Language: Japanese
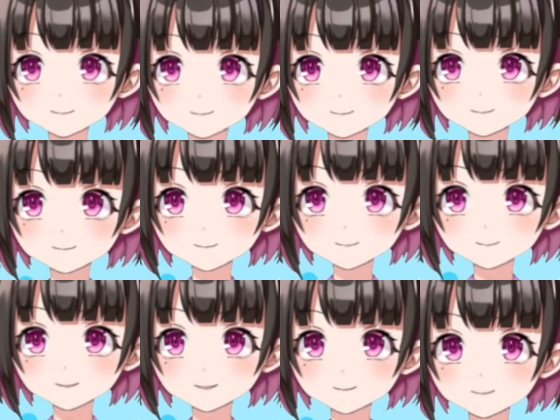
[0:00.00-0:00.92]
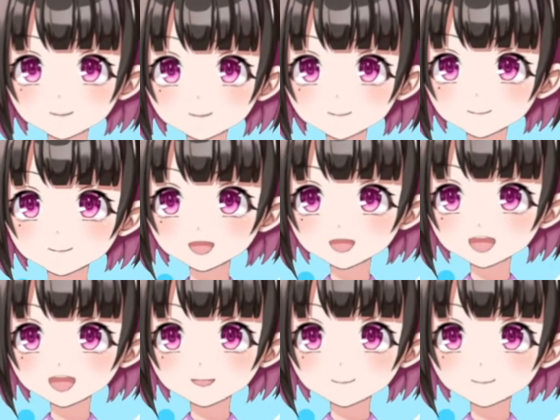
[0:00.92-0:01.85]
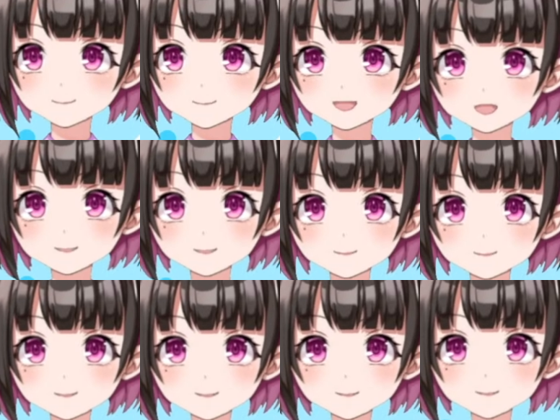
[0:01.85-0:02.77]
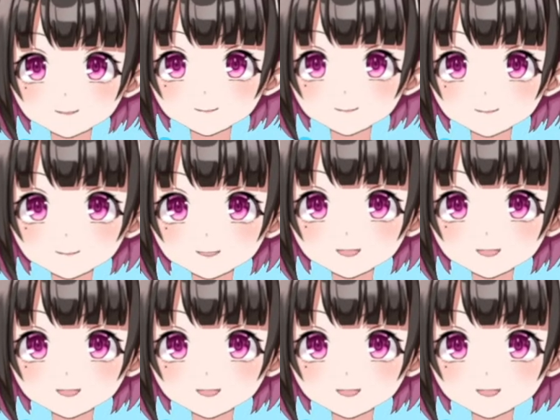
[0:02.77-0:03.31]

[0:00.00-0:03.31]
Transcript: アドバンテージでもなかったということで、スローイン。